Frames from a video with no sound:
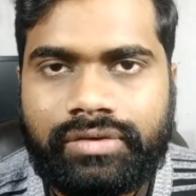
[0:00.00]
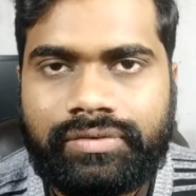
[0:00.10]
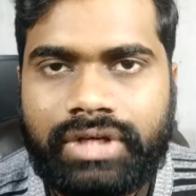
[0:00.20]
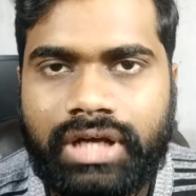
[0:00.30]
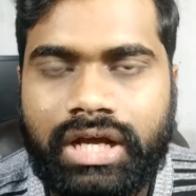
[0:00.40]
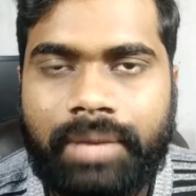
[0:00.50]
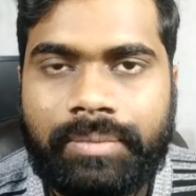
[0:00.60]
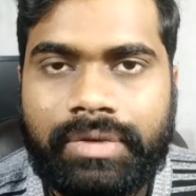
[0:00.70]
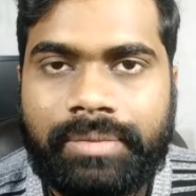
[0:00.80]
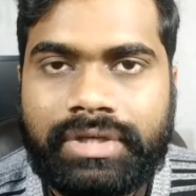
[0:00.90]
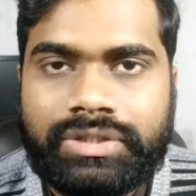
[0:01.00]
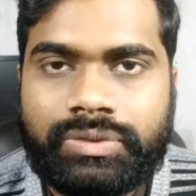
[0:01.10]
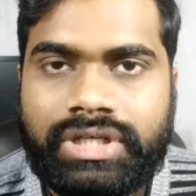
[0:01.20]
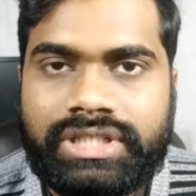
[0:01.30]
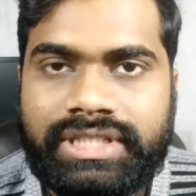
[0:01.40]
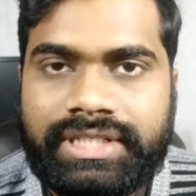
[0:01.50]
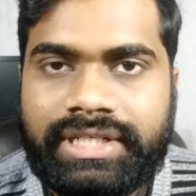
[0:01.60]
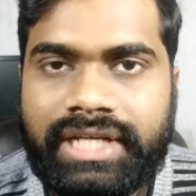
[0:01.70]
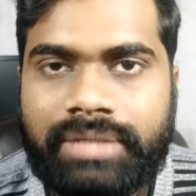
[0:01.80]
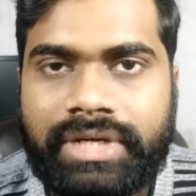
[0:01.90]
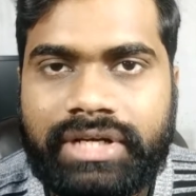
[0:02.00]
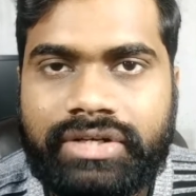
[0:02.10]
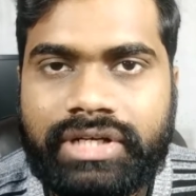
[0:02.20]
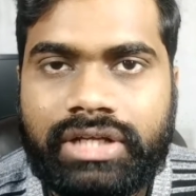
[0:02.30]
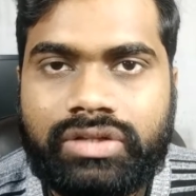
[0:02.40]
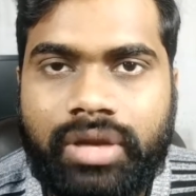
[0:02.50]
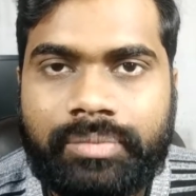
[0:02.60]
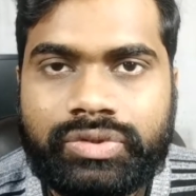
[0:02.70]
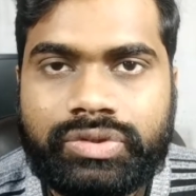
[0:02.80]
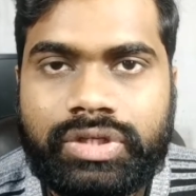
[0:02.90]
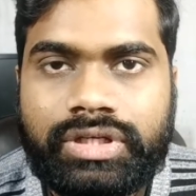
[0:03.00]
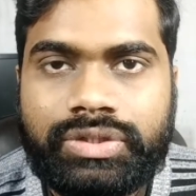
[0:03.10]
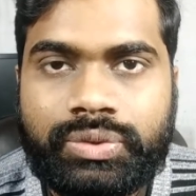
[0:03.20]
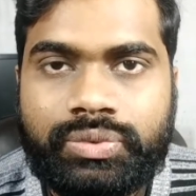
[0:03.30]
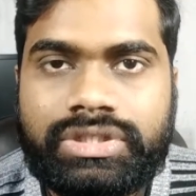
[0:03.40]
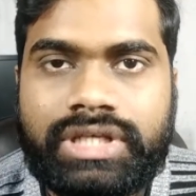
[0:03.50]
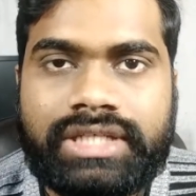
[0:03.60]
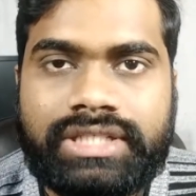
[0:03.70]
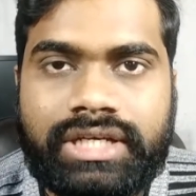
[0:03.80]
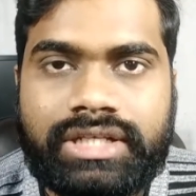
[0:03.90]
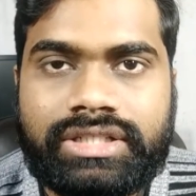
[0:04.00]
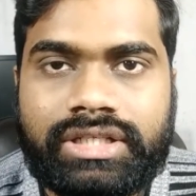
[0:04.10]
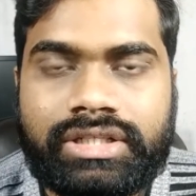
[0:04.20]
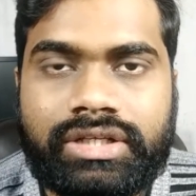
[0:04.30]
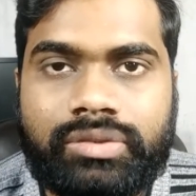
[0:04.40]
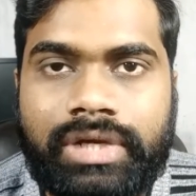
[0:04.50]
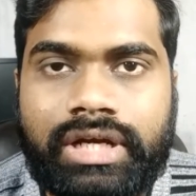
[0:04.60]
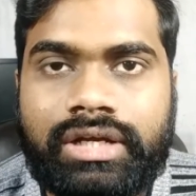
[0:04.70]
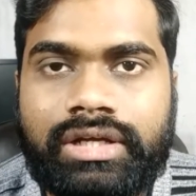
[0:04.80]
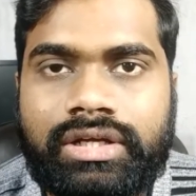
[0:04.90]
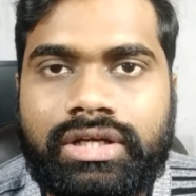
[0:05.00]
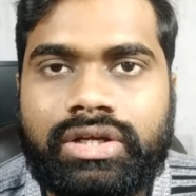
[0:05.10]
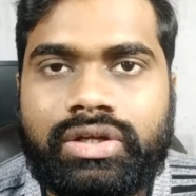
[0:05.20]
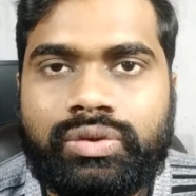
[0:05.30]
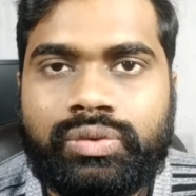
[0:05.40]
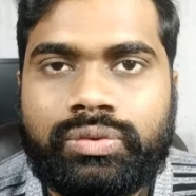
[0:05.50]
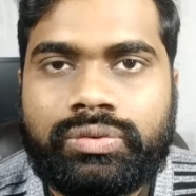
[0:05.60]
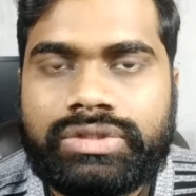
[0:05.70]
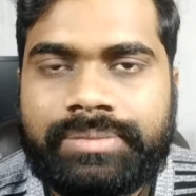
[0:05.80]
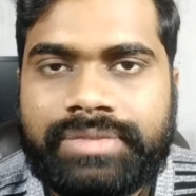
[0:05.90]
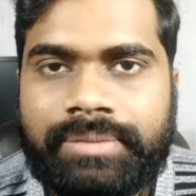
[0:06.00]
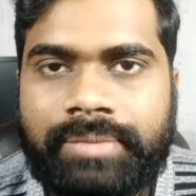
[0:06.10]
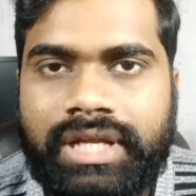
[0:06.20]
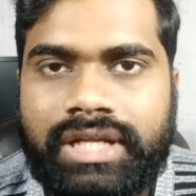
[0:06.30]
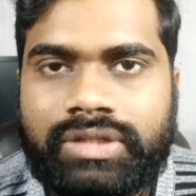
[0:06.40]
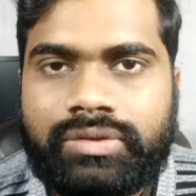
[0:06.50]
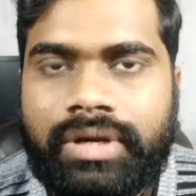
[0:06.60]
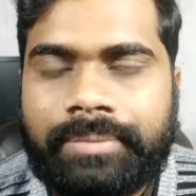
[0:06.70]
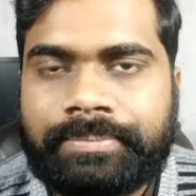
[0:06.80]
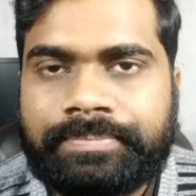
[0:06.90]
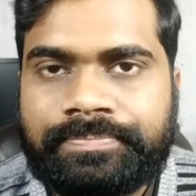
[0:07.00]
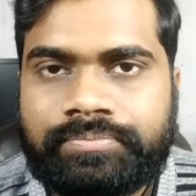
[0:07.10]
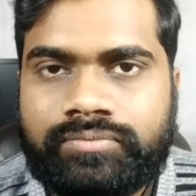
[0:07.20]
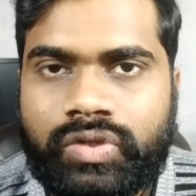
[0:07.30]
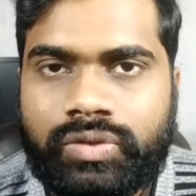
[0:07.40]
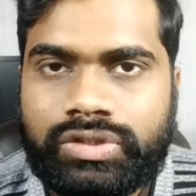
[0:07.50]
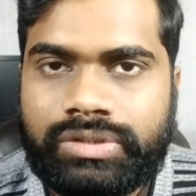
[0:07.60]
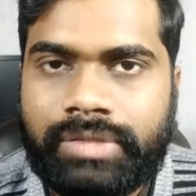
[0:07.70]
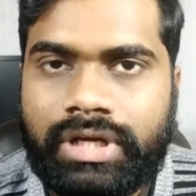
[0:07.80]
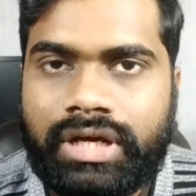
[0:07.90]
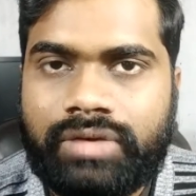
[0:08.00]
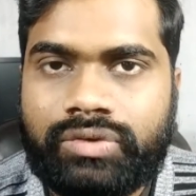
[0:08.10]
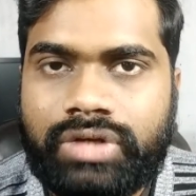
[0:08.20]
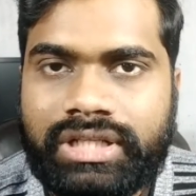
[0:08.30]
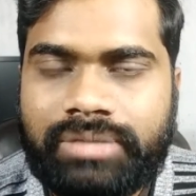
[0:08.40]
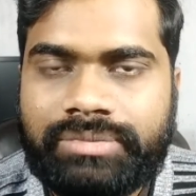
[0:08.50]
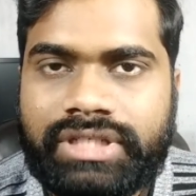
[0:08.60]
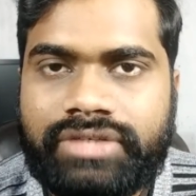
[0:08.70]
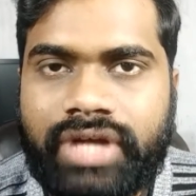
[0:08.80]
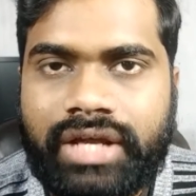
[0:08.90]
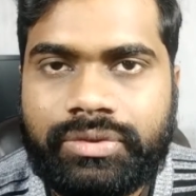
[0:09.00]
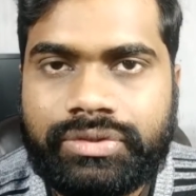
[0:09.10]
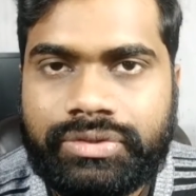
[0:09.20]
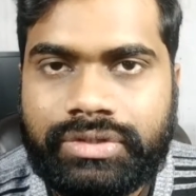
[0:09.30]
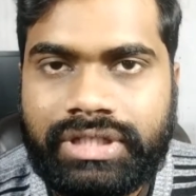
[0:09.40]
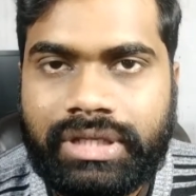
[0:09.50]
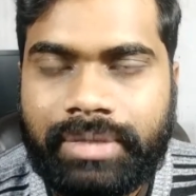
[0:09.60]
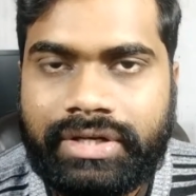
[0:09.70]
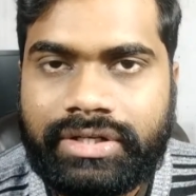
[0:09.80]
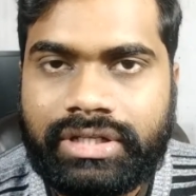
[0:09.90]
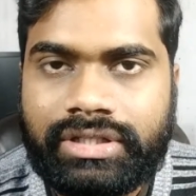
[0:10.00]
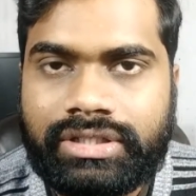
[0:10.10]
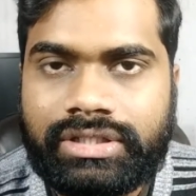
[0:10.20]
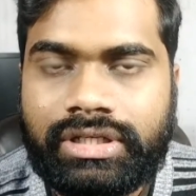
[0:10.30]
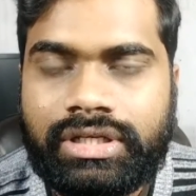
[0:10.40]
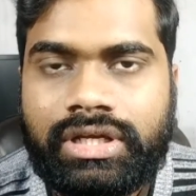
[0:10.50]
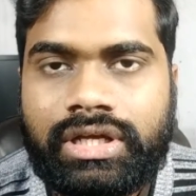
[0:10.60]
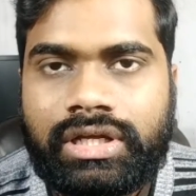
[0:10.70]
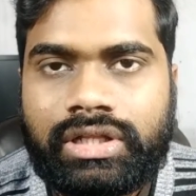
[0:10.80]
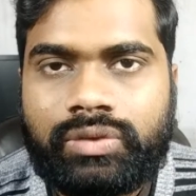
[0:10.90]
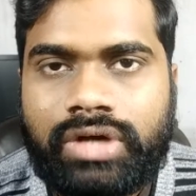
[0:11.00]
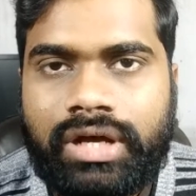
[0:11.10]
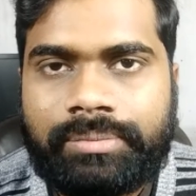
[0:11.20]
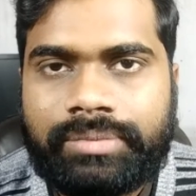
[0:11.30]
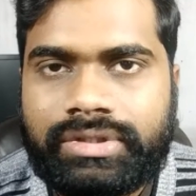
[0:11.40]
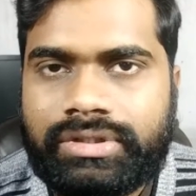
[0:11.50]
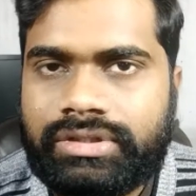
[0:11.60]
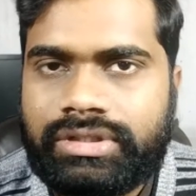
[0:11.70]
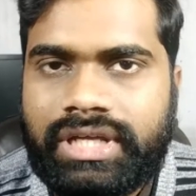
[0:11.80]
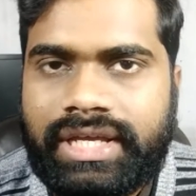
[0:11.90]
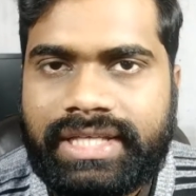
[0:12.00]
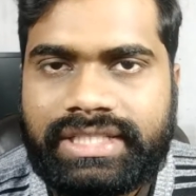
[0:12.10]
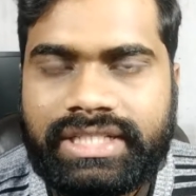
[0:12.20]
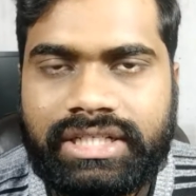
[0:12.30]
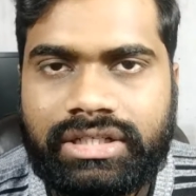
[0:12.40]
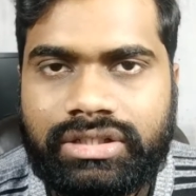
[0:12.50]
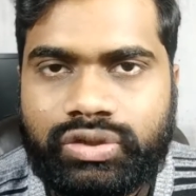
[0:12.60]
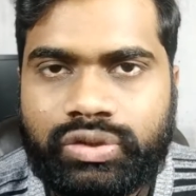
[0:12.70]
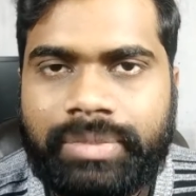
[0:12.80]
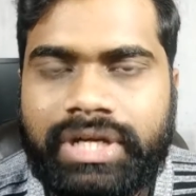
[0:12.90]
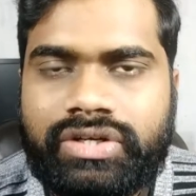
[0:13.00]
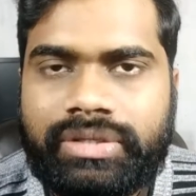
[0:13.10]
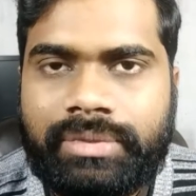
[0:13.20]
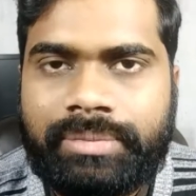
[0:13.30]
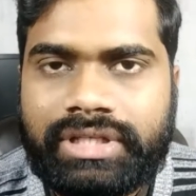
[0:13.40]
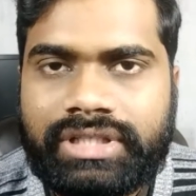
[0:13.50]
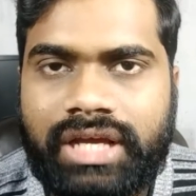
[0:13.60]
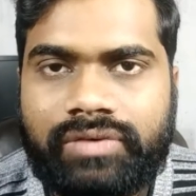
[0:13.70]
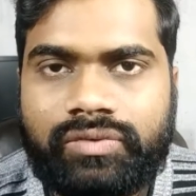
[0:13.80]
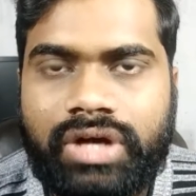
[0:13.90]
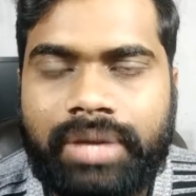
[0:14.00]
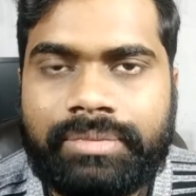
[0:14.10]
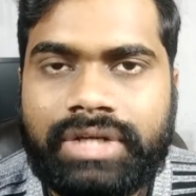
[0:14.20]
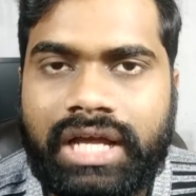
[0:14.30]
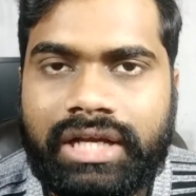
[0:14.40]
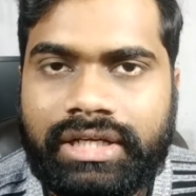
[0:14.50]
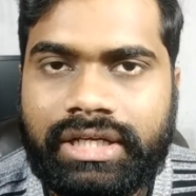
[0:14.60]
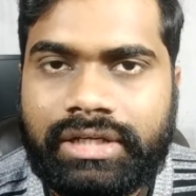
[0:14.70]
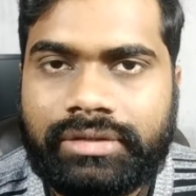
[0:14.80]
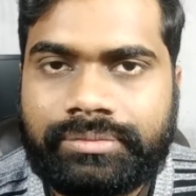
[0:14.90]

फिर अगर आपके पास कोई ऐसी डेड बैटरी है तो आप उसे यूज़ कैसे कर सकते हैं दोबारा तो सबसे पहले तो आप उसमें अगर वो एकदम से ड्राई हो चुकी है बैटरी अंदर से तो आप एसिड जो बैटरी में पड़ता है वो आप डाल के